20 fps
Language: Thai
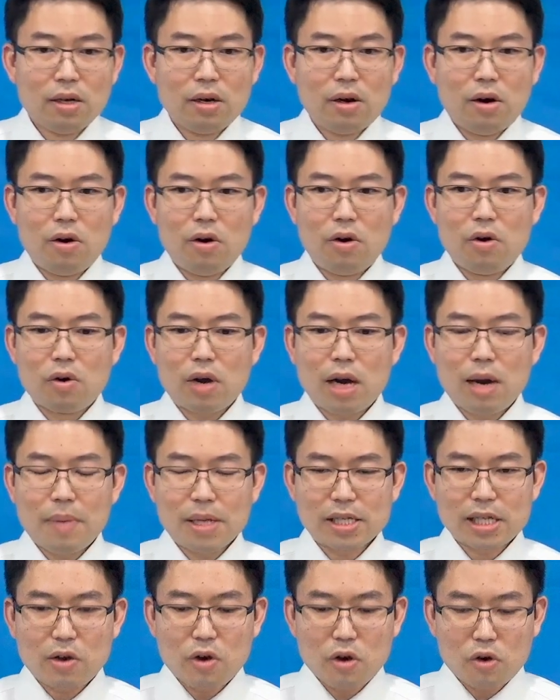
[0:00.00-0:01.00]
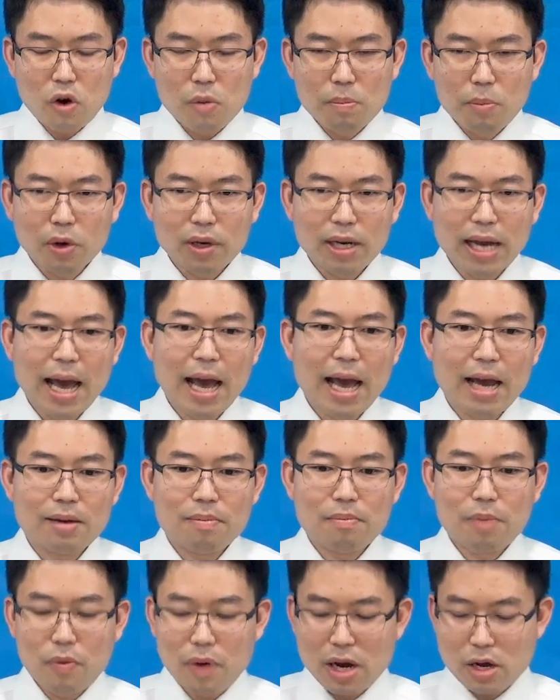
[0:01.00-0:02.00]
โอ้ข้าพเจ้าก็คงหมดแรง
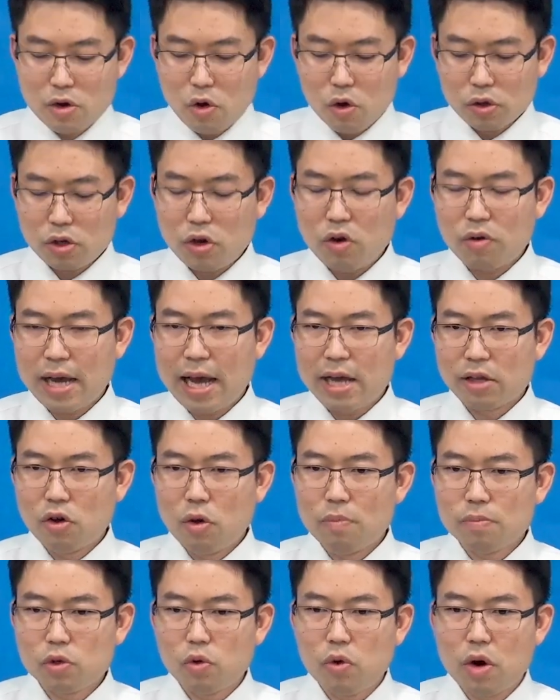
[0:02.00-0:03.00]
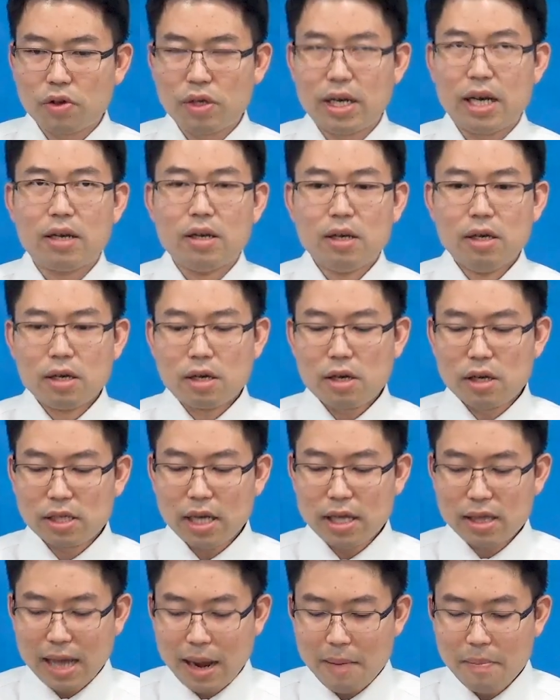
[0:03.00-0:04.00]
เพราะว่ากฎของแรงโน้มถ่วงเนี่ยก็
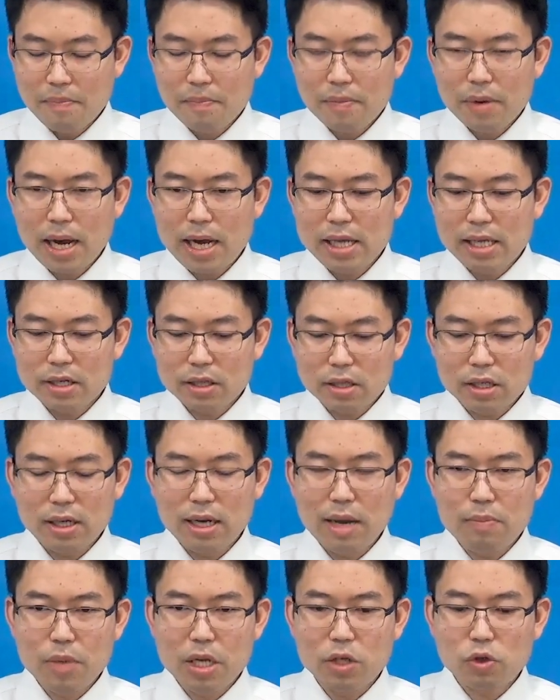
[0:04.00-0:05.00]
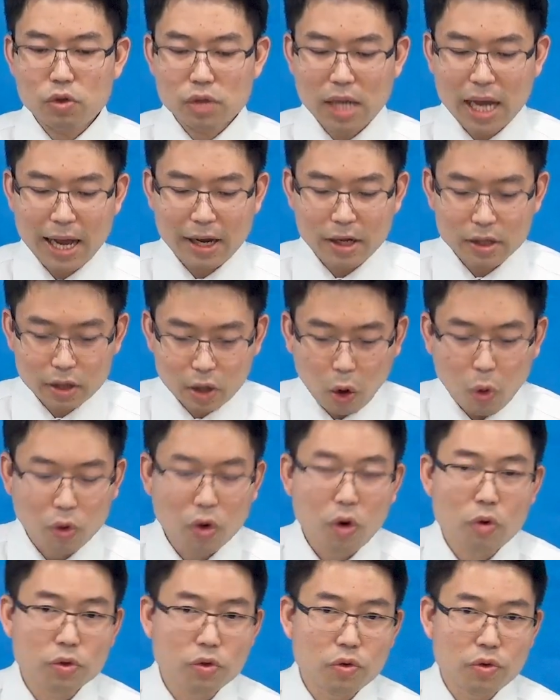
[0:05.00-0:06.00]
จะนำให้หนังสือเล่มนี้สุดท้ายก็ตก
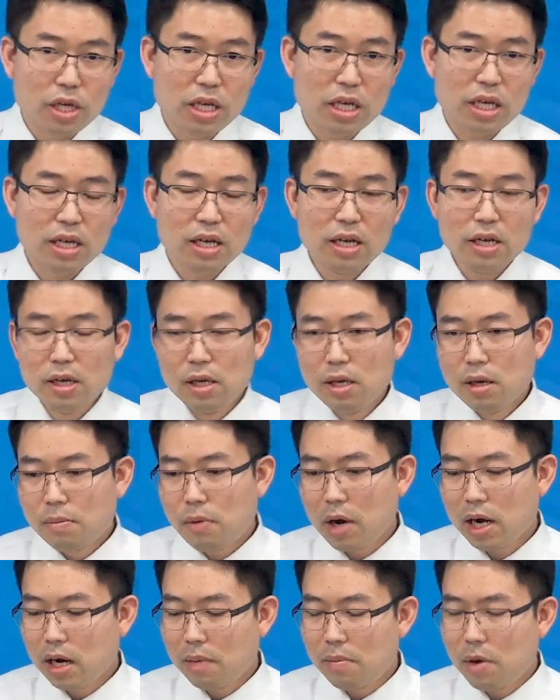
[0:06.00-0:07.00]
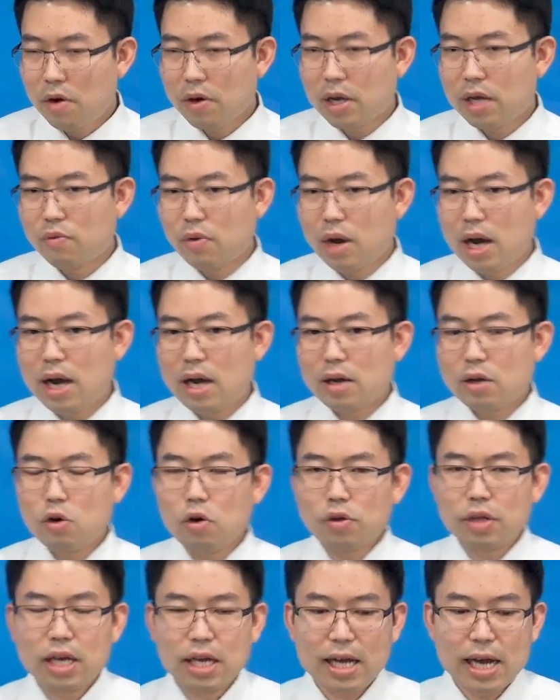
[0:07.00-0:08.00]
ลงอยู่ดีเพราะเรามองเห็นว่าก
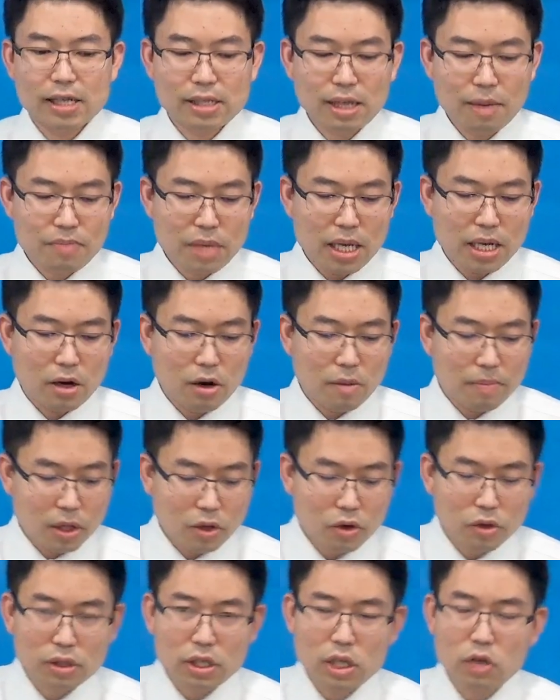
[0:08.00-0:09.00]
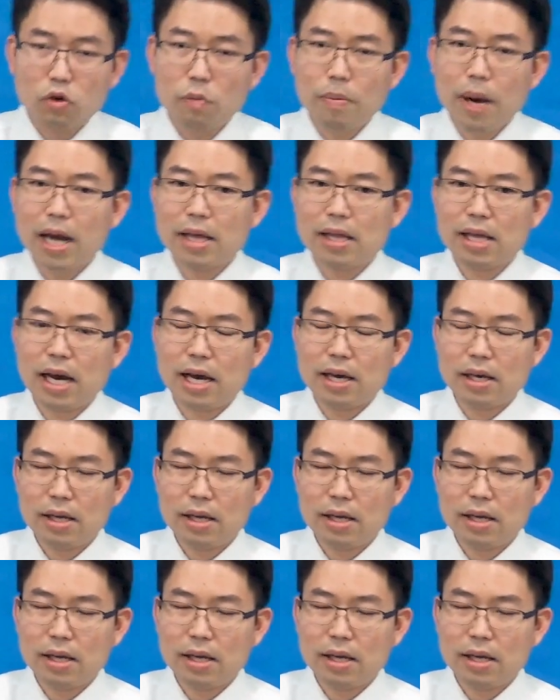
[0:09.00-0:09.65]
ฎแห่งการทำดีของมนุษย์ที่อยู่ภายใน